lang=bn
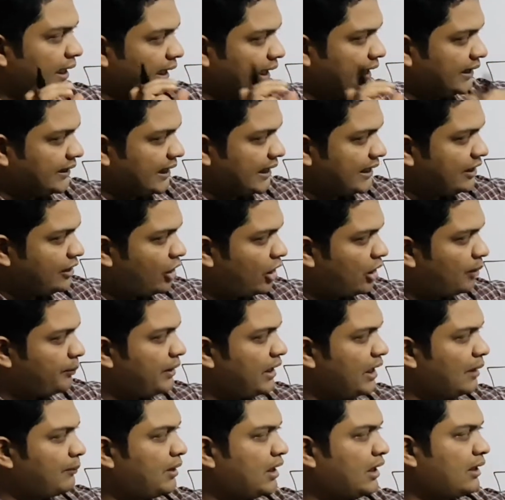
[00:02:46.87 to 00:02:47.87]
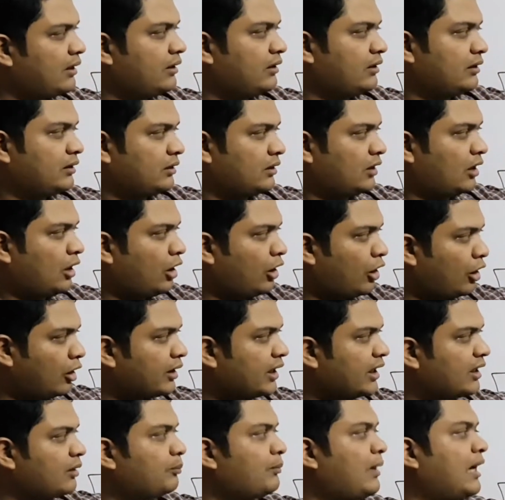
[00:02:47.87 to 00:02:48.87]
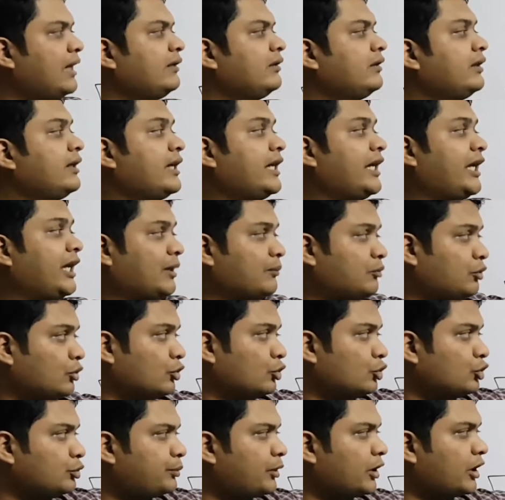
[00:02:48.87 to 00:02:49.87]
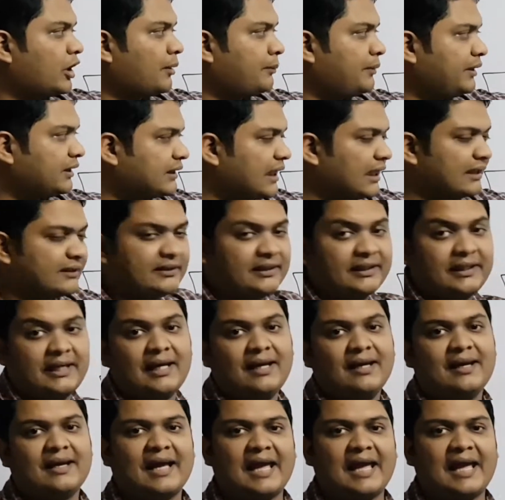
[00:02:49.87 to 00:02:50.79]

এটাই হবে আমার হরের মান এবং উপরে হবে তার থেকে